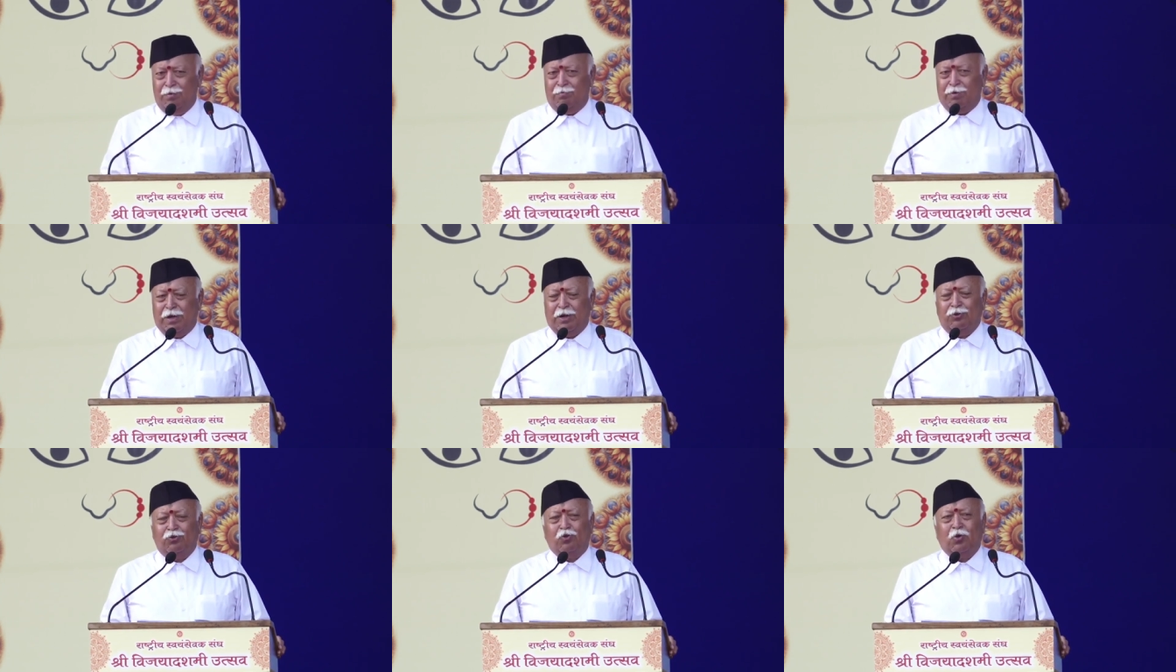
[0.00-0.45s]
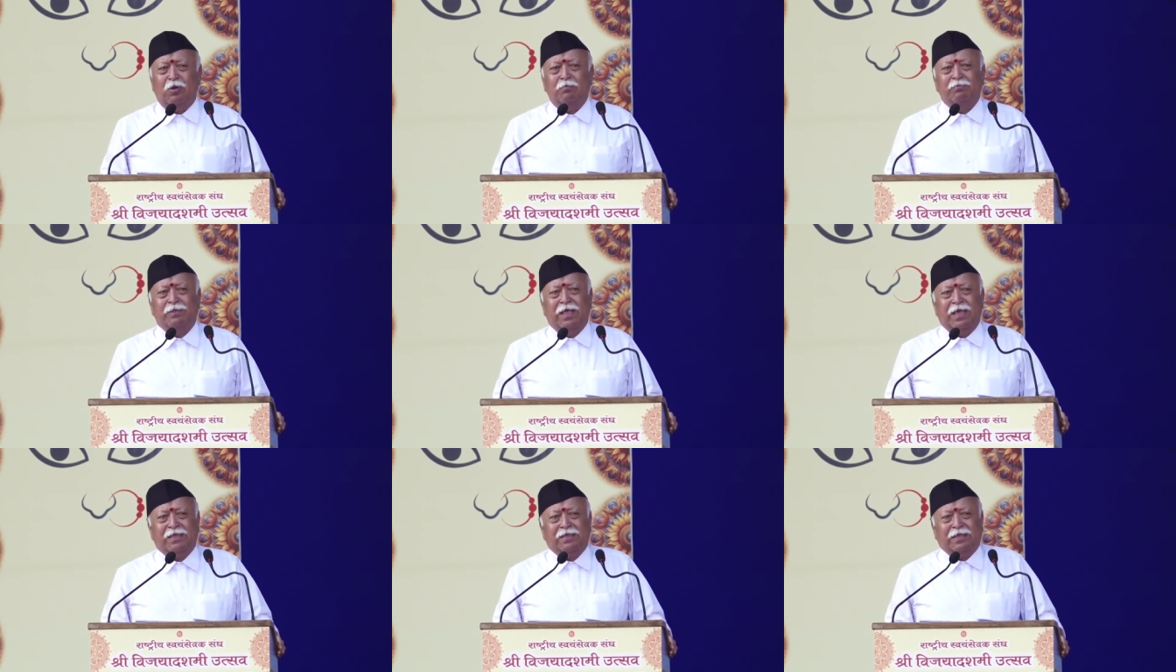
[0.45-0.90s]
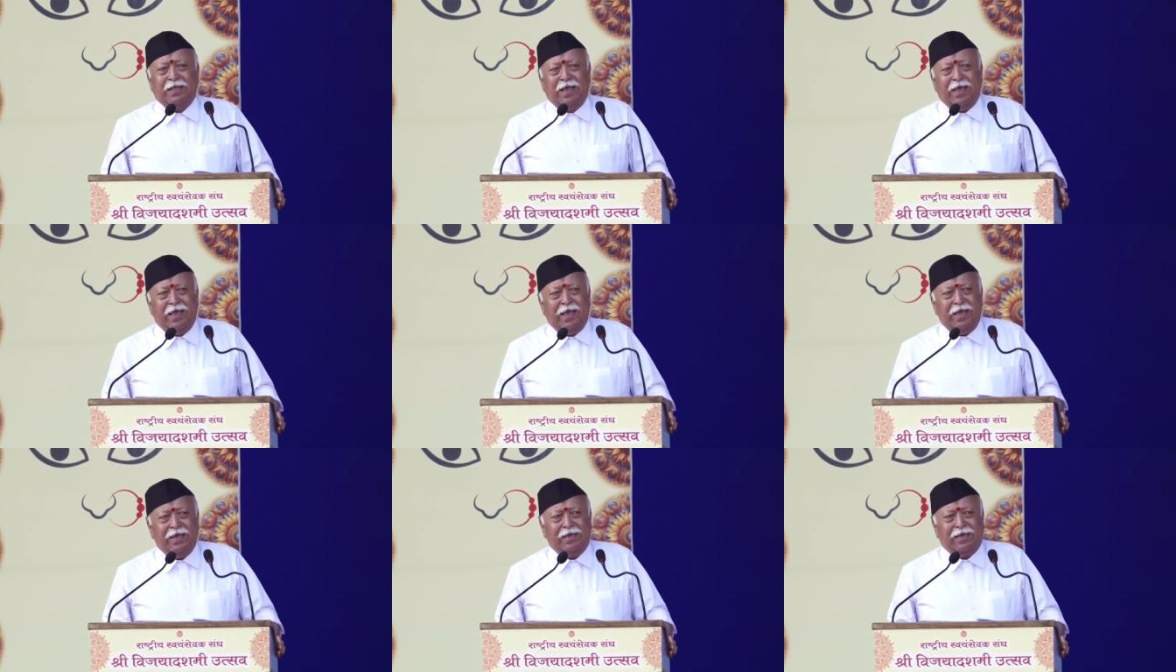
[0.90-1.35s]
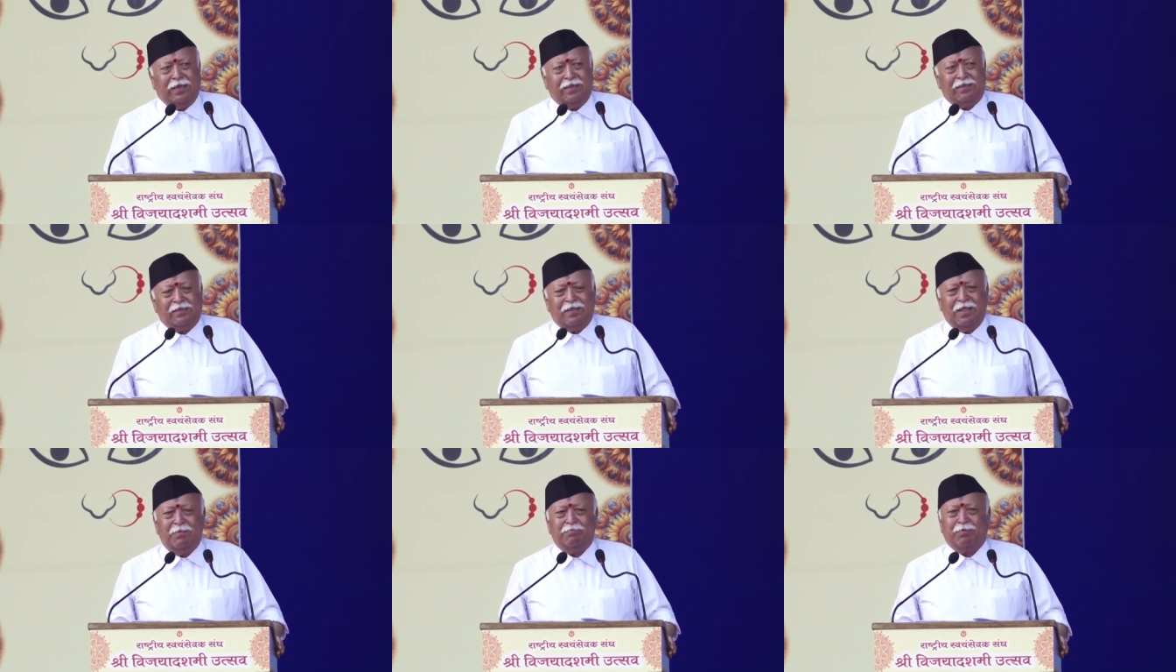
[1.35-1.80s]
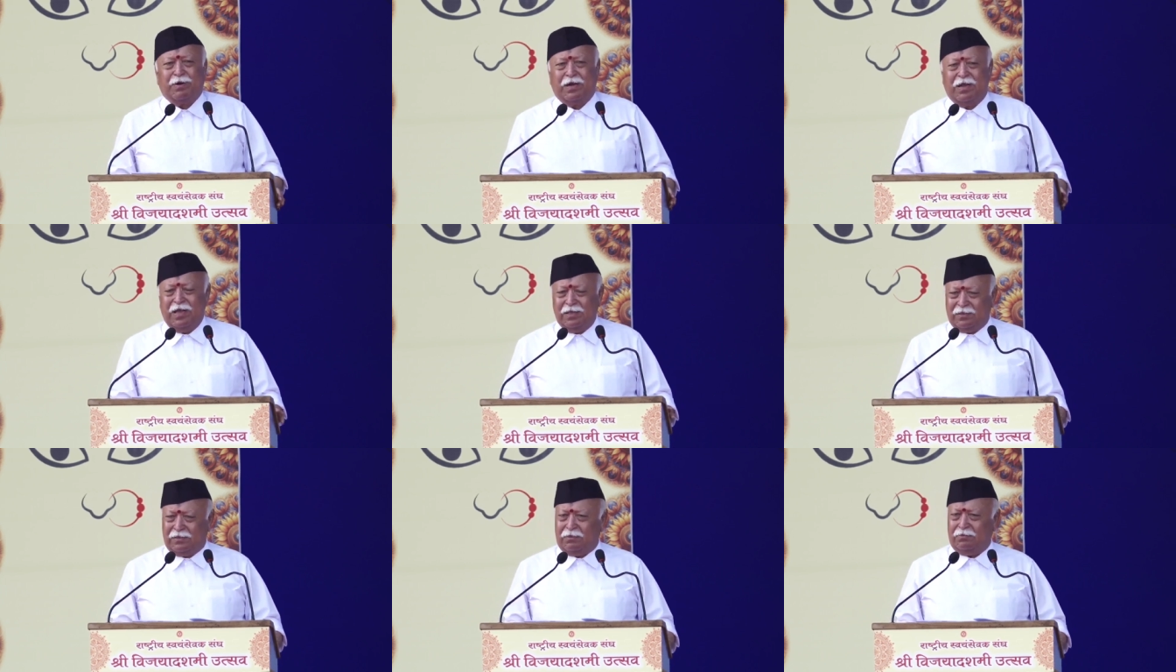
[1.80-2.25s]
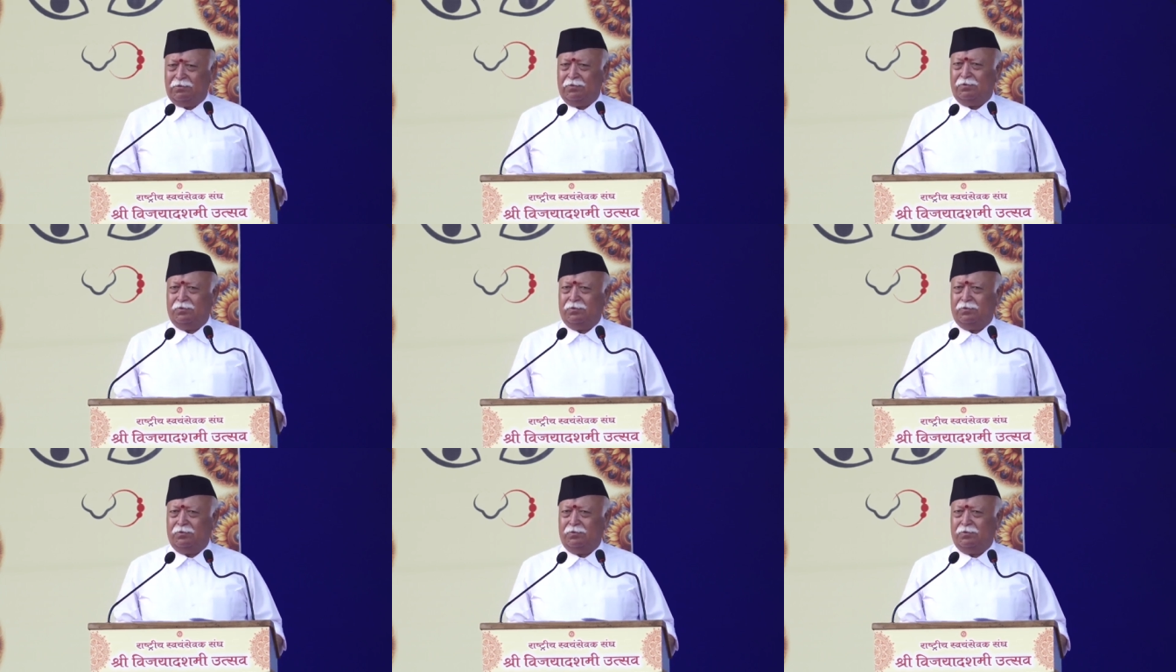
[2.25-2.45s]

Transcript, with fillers: परंतु हम देखते हैं कि इतने प्रगत